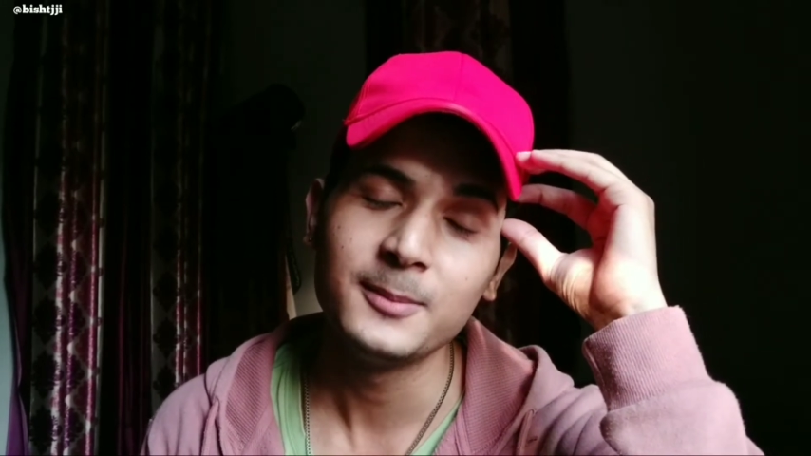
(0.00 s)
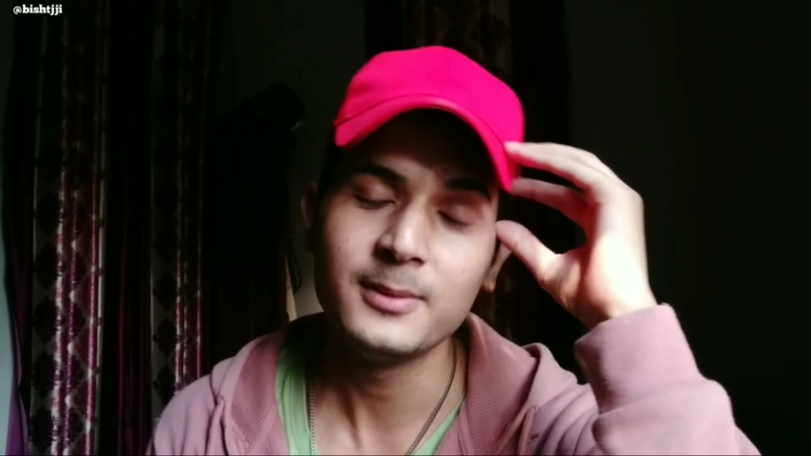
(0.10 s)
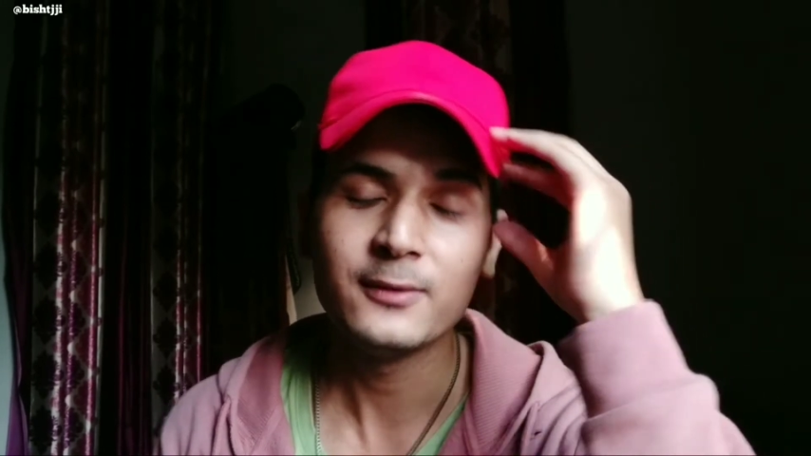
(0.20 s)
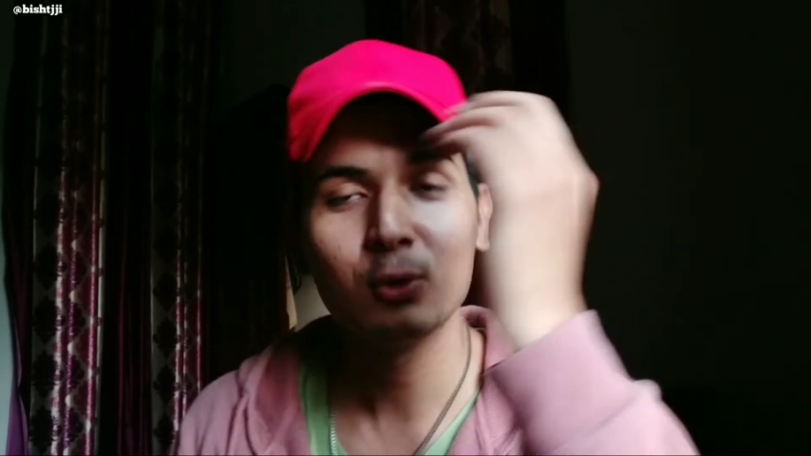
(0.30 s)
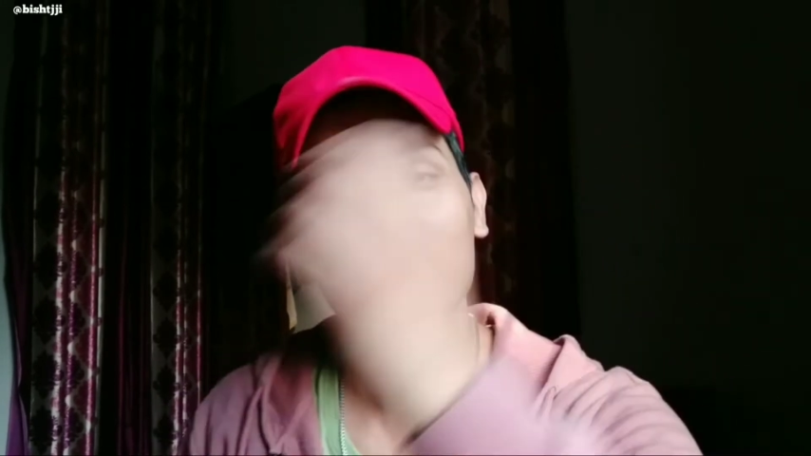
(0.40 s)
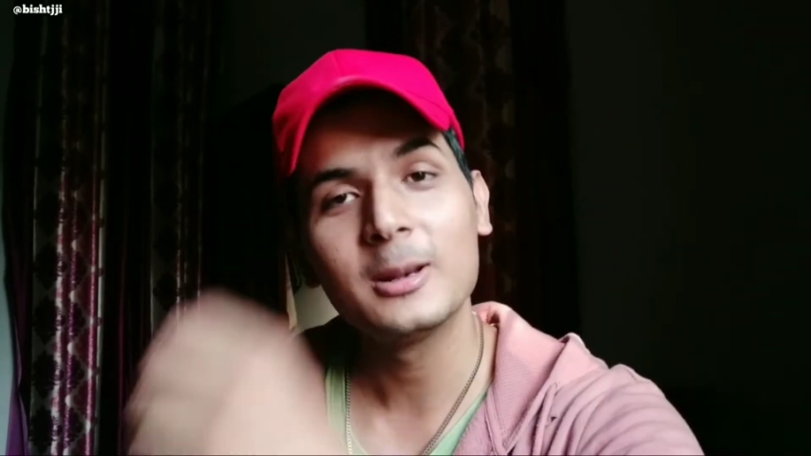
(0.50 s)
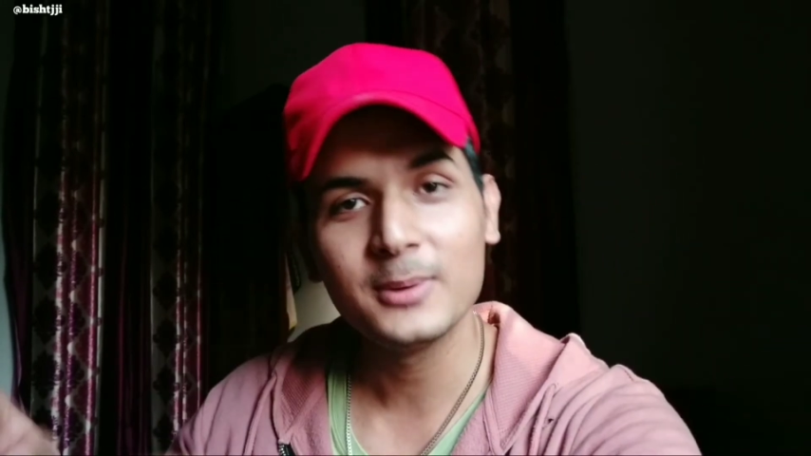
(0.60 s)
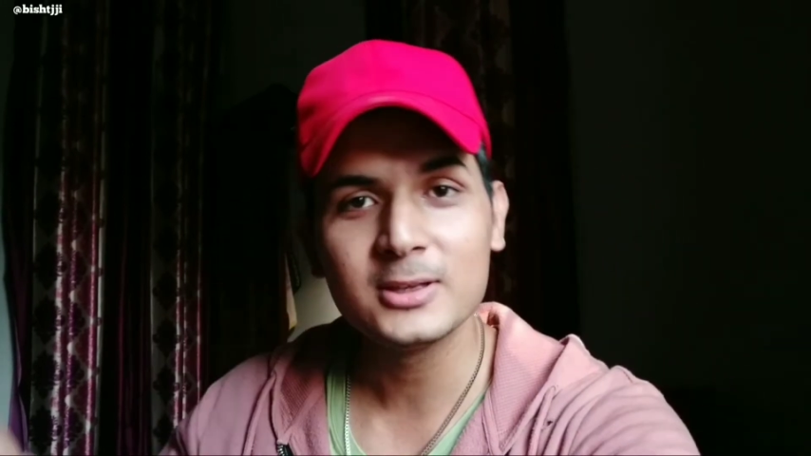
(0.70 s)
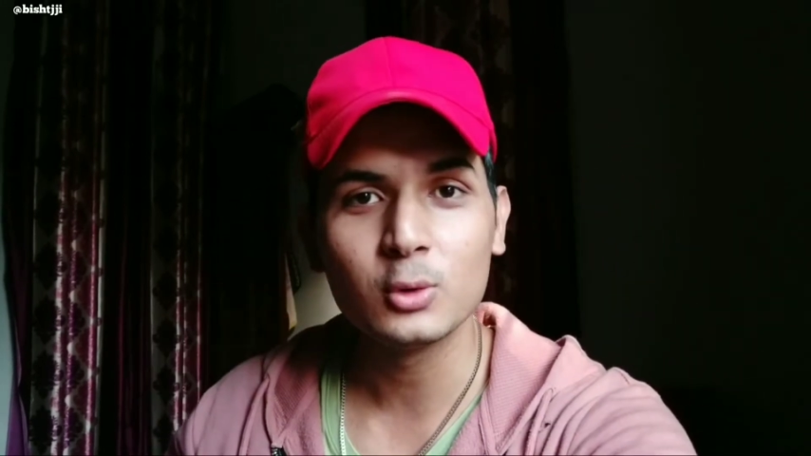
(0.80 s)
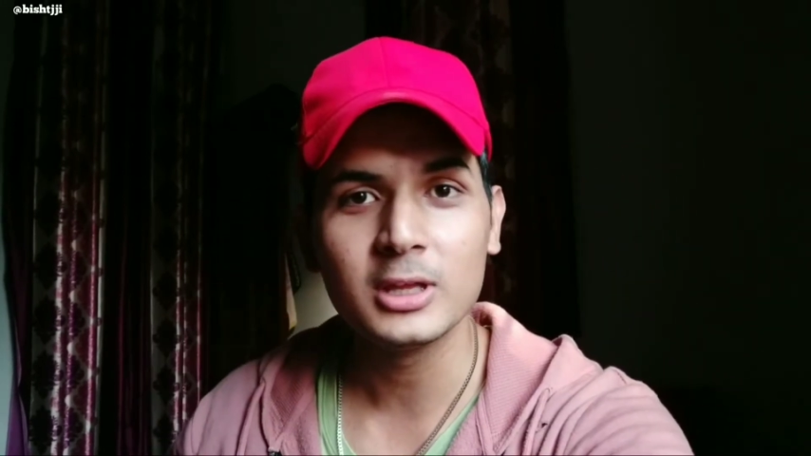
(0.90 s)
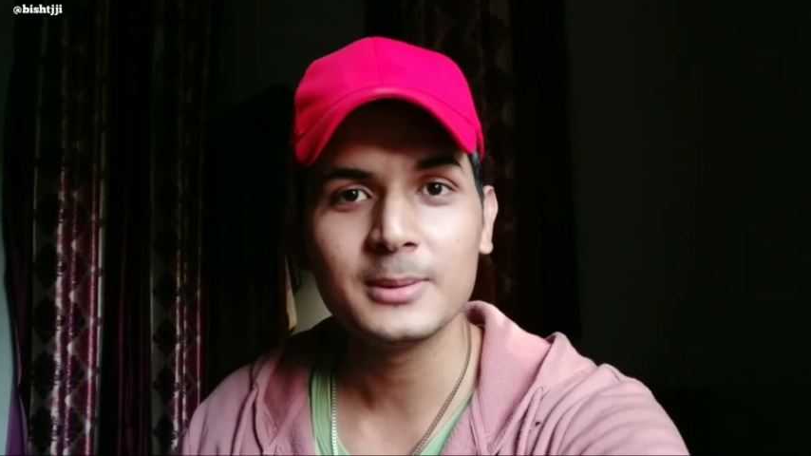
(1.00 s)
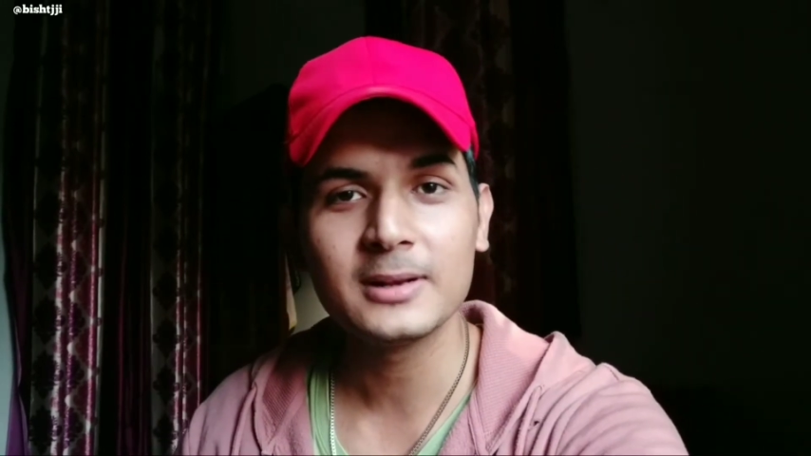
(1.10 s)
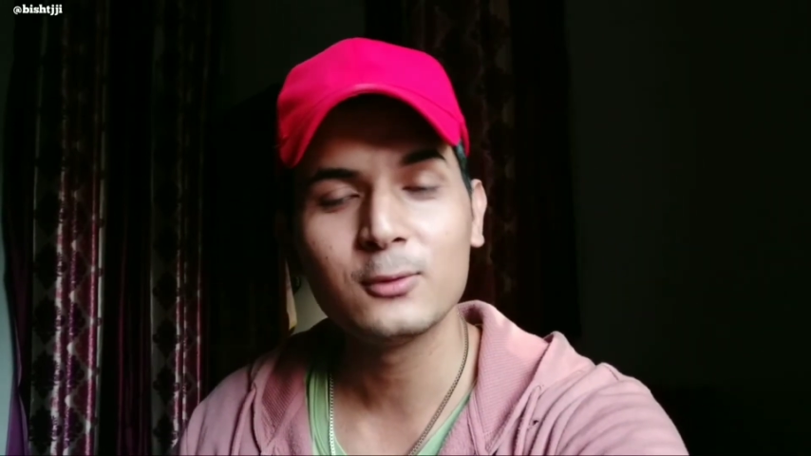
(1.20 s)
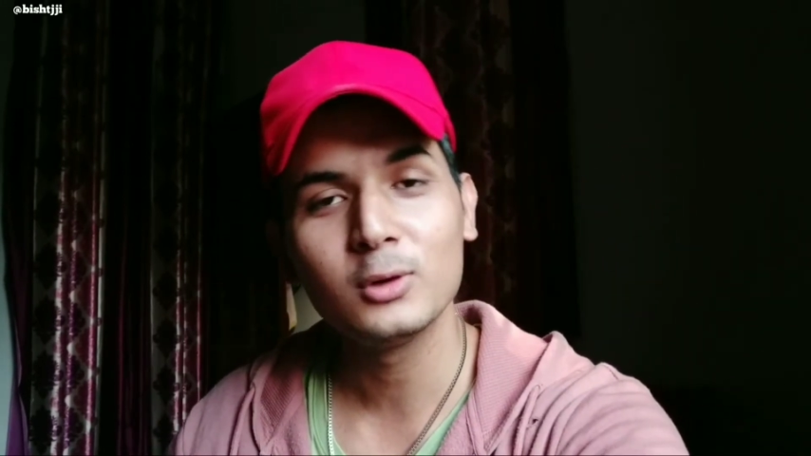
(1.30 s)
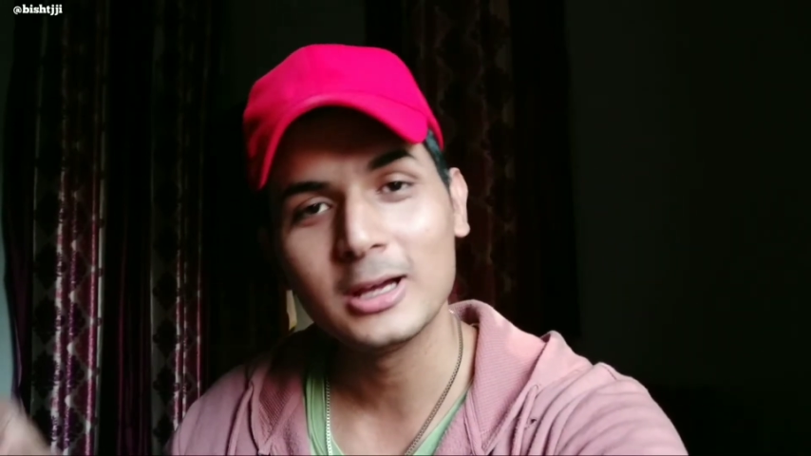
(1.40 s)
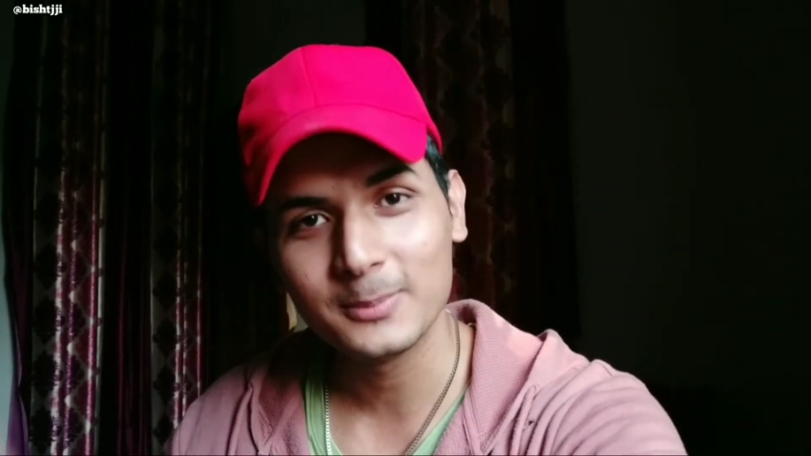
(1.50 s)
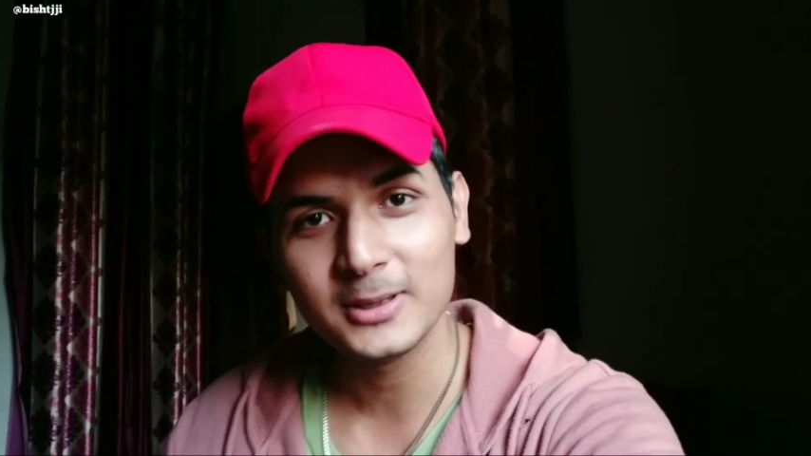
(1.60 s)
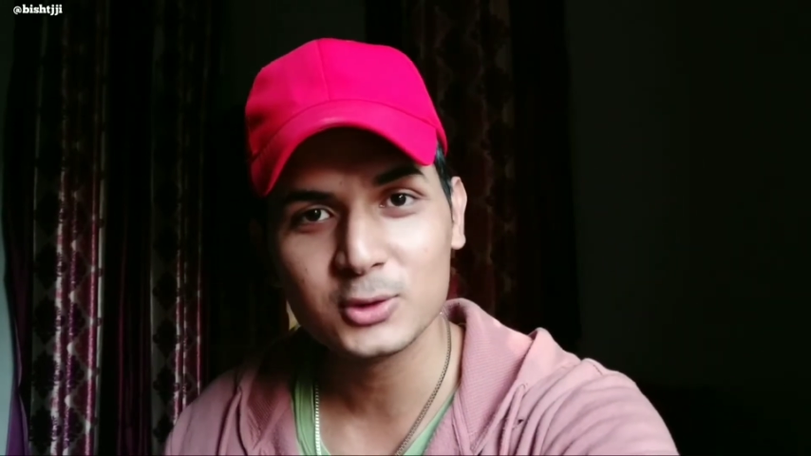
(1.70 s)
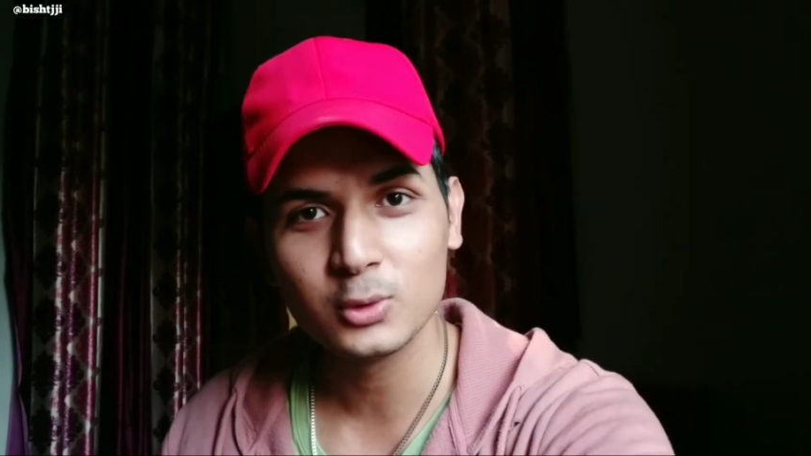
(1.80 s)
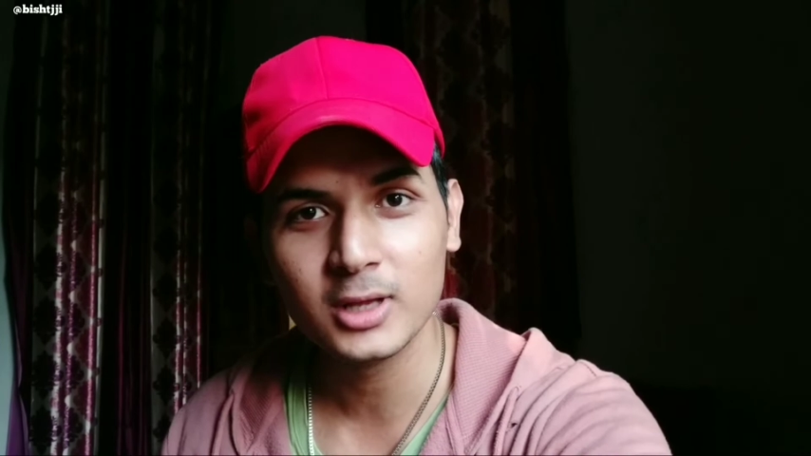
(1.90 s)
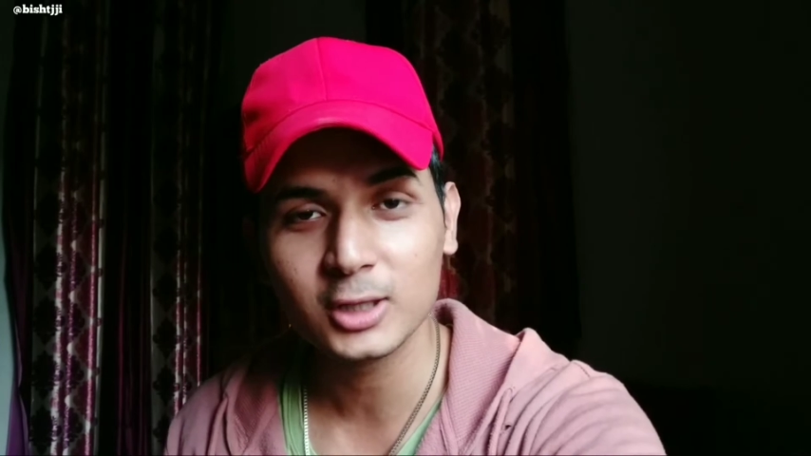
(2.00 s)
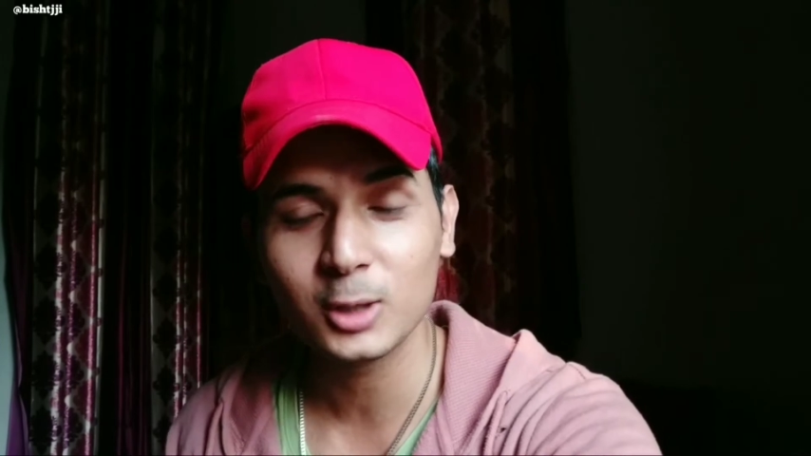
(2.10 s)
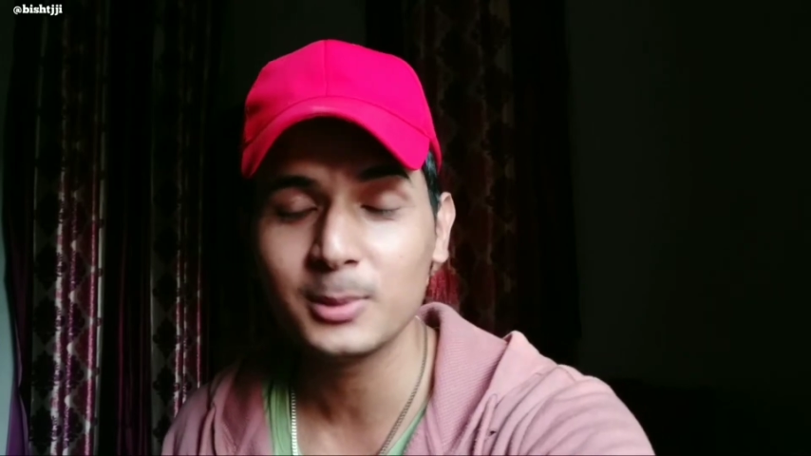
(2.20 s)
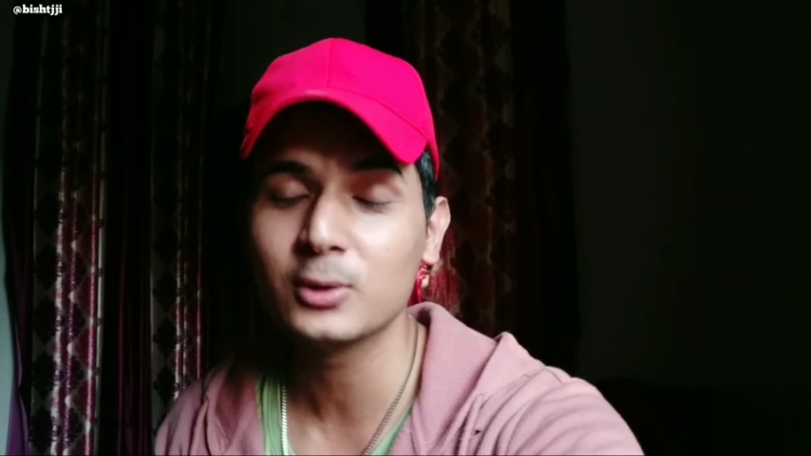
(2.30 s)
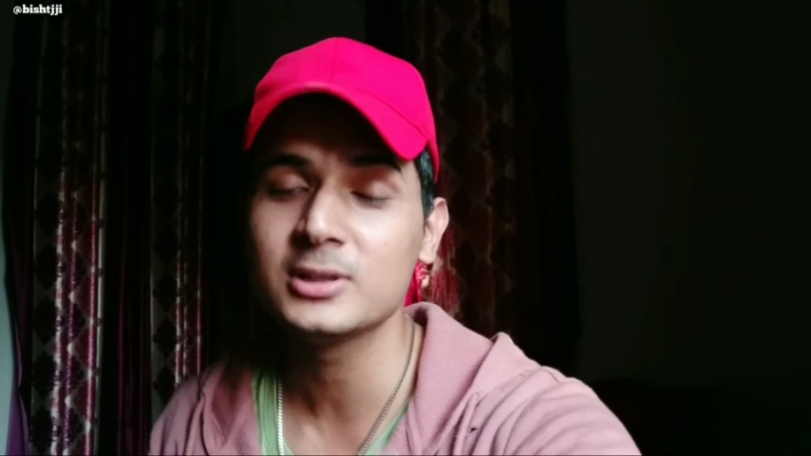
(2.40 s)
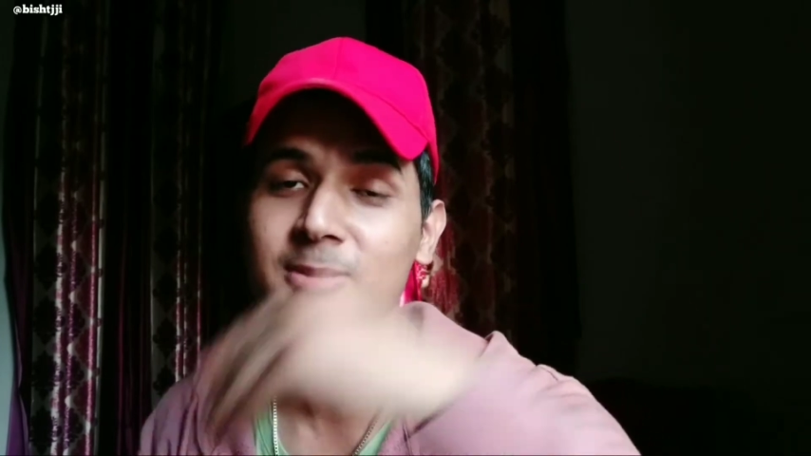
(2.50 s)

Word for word: मैं फ़ोन घर पे ही छोड़ गया मेरा फ़ोन घर पे ही छूट गया था और मेरे को